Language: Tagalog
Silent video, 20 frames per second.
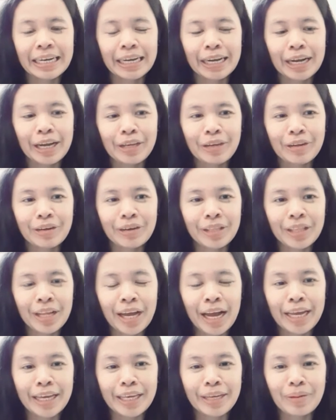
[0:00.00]
ngayon
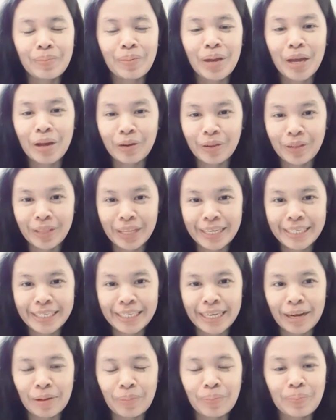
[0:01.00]
ay meron na
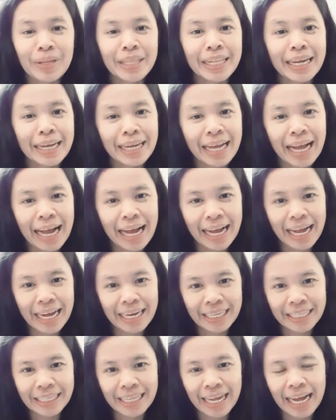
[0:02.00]
siyang
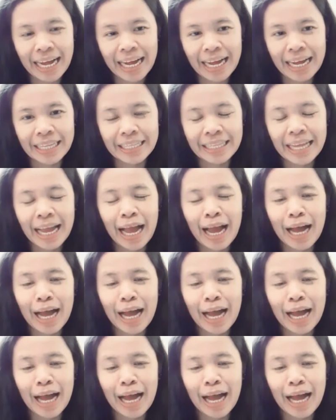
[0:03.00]
pinagkakakitaan